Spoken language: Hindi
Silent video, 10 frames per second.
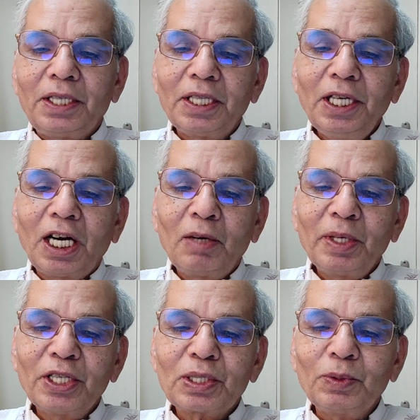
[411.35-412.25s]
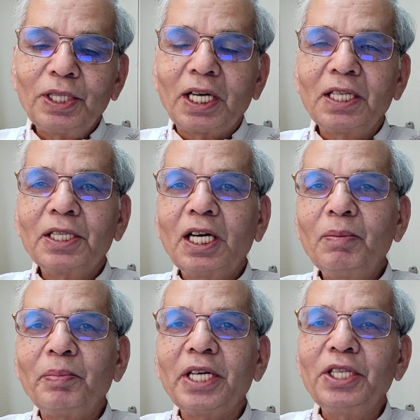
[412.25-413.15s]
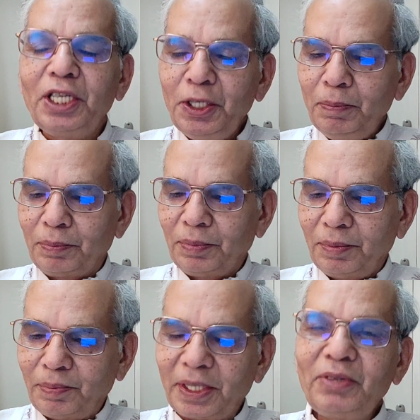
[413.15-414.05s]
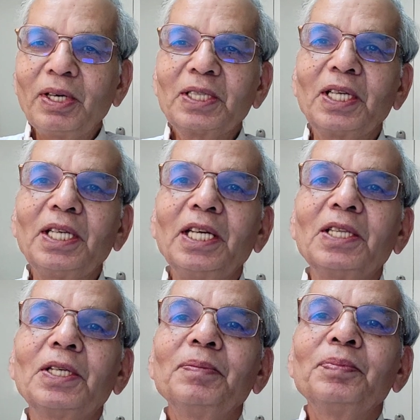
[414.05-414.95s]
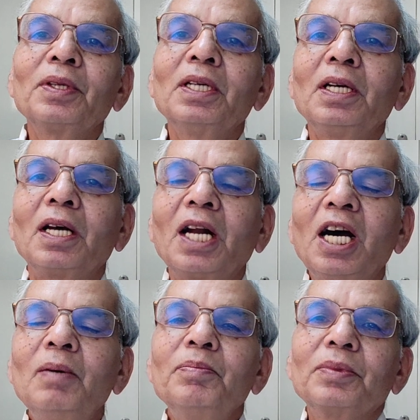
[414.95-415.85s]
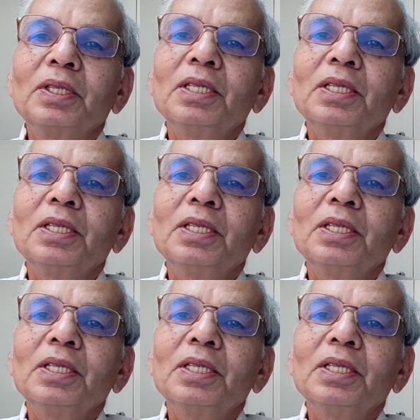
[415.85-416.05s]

यदि राम समुद्रांता मेदिनी परिवर्तयेत राम